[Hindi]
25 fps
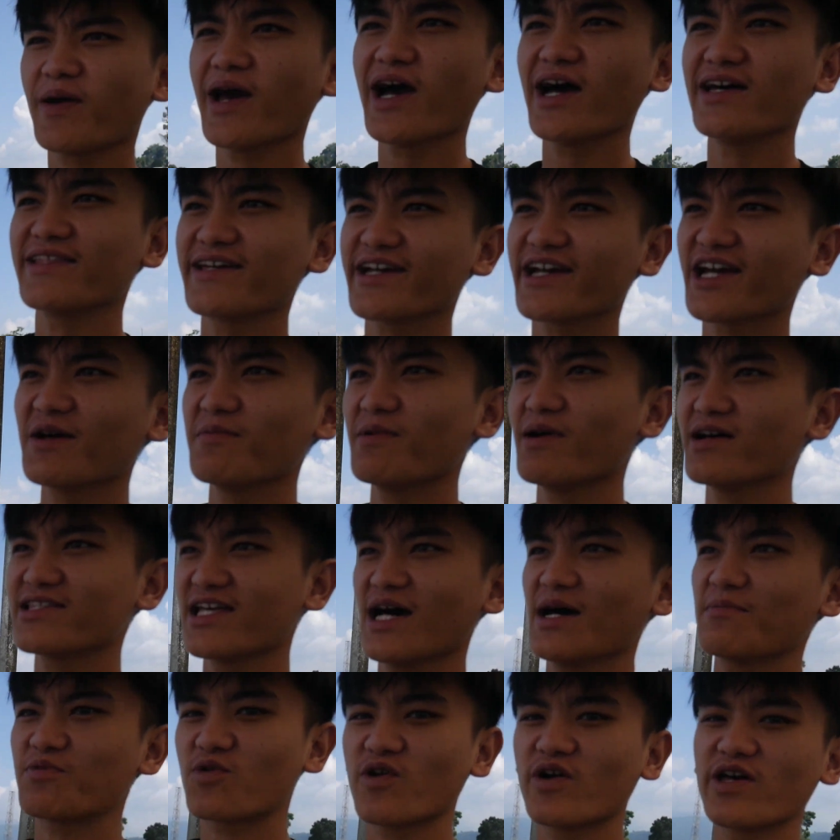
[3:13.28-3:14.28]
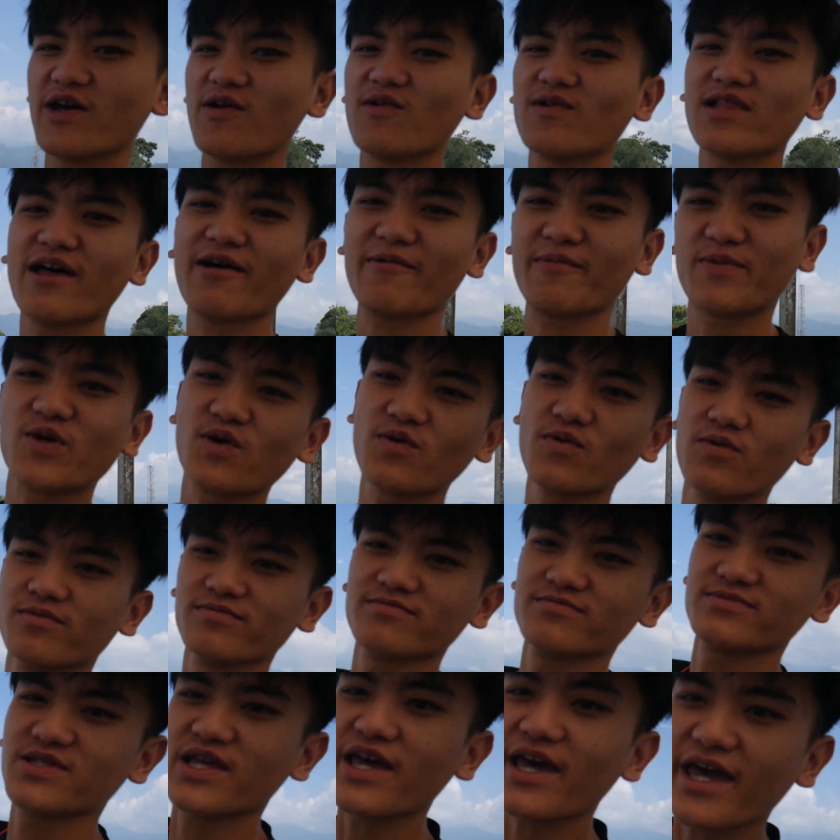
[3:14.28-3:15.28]
पे आने के बाद आपको ये वाला व्यू
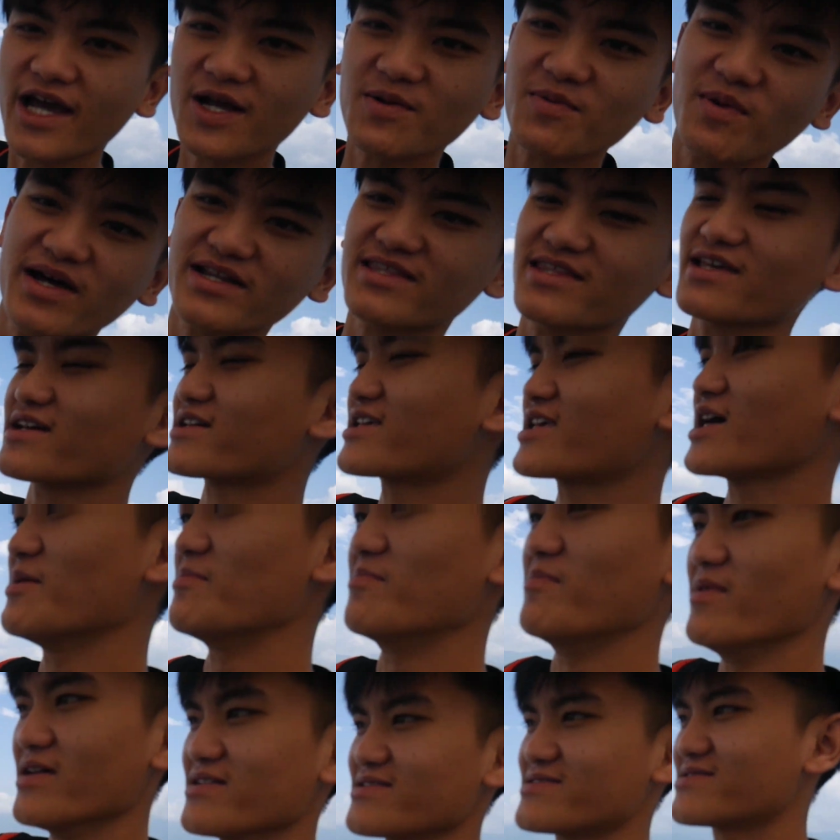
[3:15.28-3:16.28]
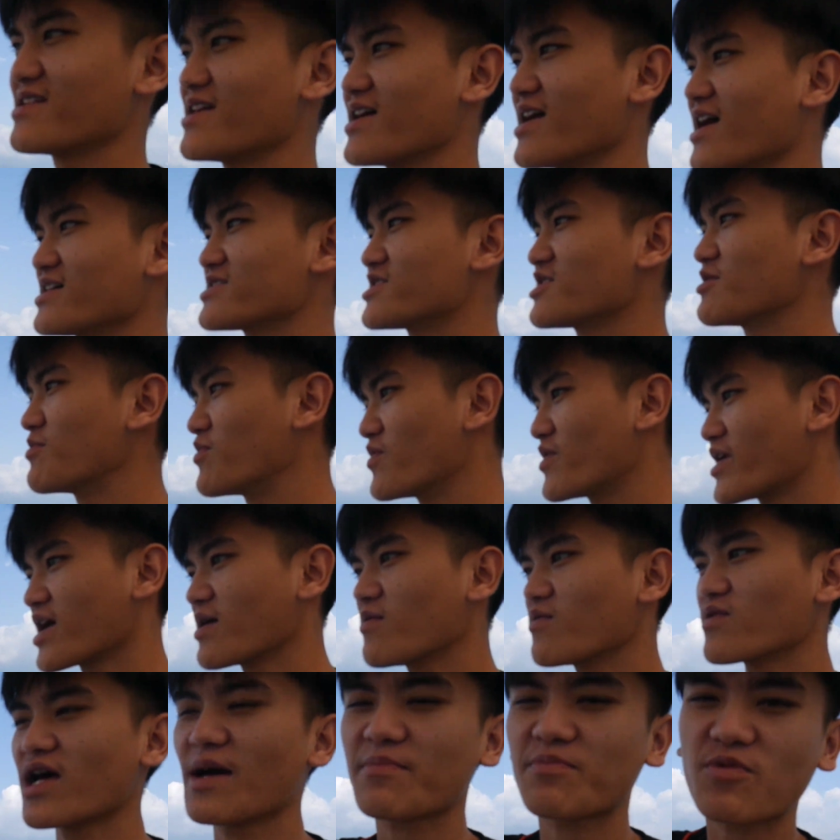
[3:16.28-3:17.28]
एक बार देखिए मस्त है यहाँ से पूरा
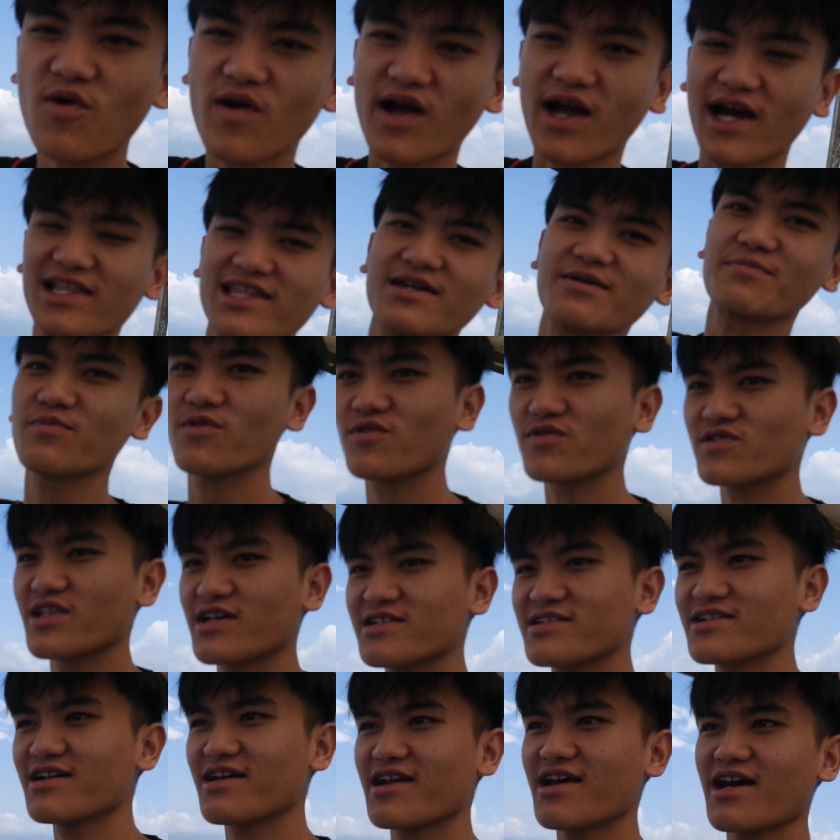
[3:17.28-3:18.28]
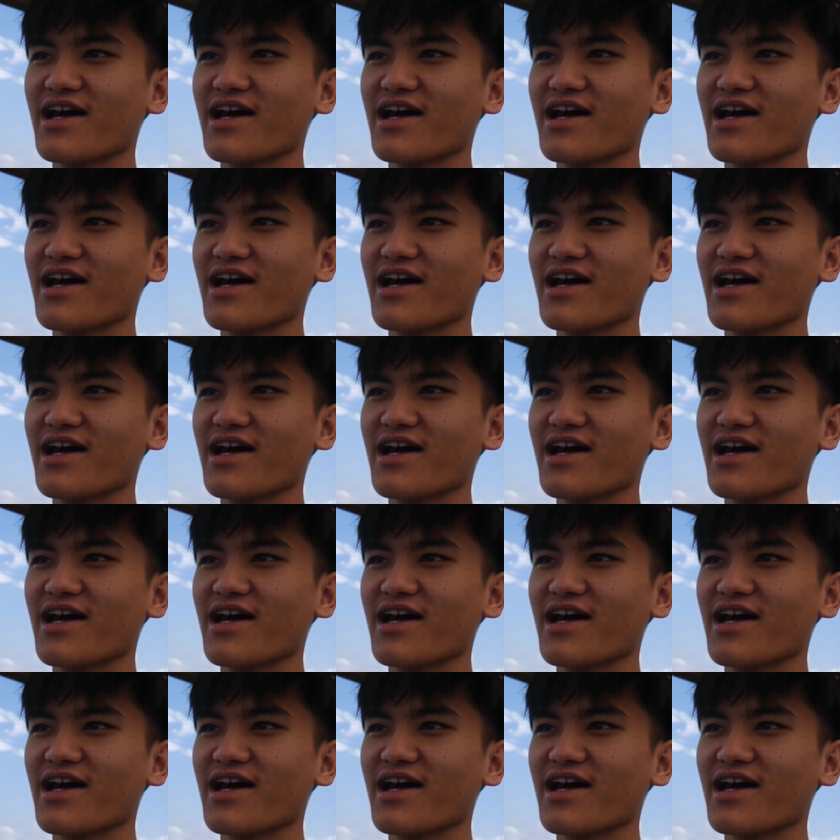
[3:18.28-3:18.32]
पूरा आपको कालिम्पोंग नजर